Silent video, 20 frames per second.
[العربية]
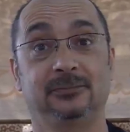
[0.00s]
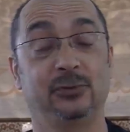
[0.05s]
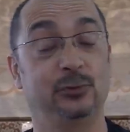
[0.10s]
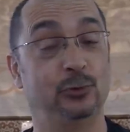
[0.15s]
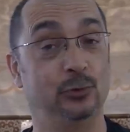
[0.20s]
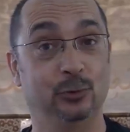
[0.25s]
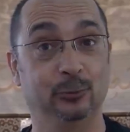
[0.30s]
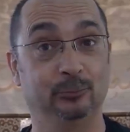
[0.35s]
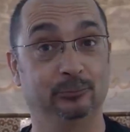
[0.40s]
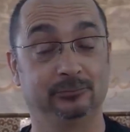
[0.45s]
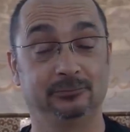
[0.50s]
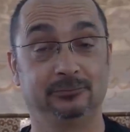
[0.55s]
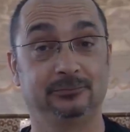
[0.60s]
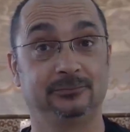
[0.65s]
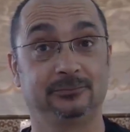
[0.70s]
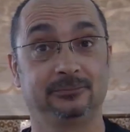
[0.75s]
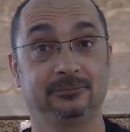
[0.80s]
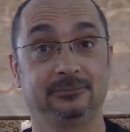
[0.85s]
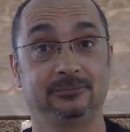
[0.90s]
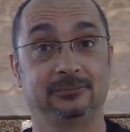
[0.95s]
Dieu,
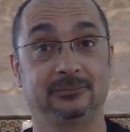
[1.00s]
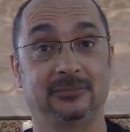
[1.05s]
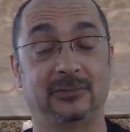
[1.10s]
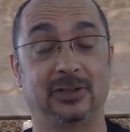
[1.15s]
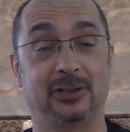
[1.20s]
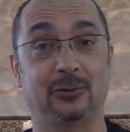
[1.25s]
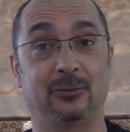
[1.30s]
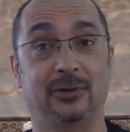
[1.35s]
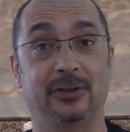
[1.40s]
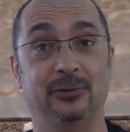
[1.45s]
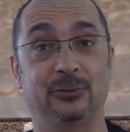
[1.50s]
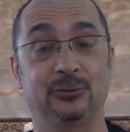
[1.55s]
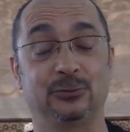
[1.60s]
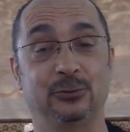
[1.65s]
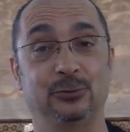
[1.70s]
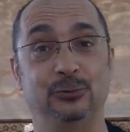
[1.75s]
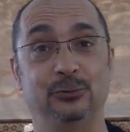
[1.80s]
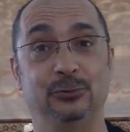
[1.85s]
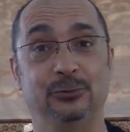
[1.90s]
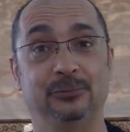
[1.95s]
la croyance
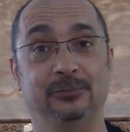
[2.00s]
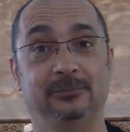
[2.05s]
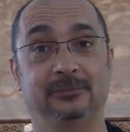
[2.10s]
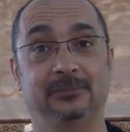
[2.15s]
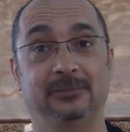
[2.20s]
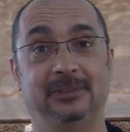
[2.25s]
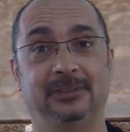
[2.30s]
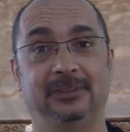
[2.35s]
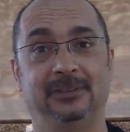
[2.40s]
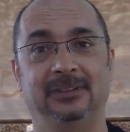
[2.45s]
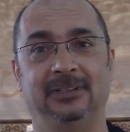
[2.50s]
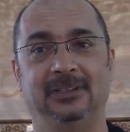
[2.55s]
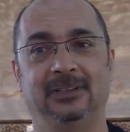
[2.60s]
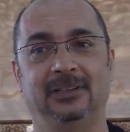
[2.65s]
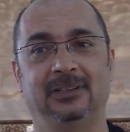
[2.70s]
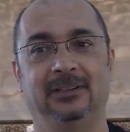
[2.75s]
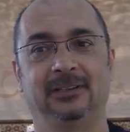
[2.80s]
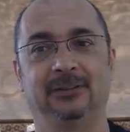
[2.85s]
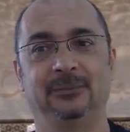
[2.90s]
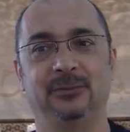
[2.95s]
de Dieu,
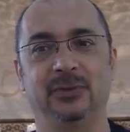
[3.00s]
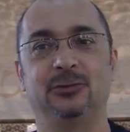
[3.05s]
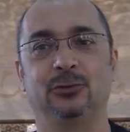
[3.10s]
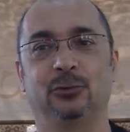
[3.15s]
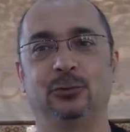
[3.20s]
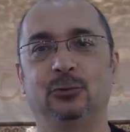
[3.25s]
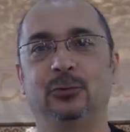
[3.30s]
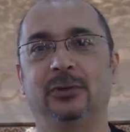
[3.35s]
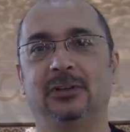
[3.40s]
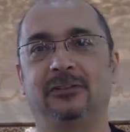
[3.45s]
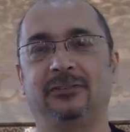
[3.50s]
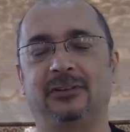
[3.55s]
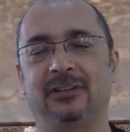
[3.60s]
mais surtout oui, la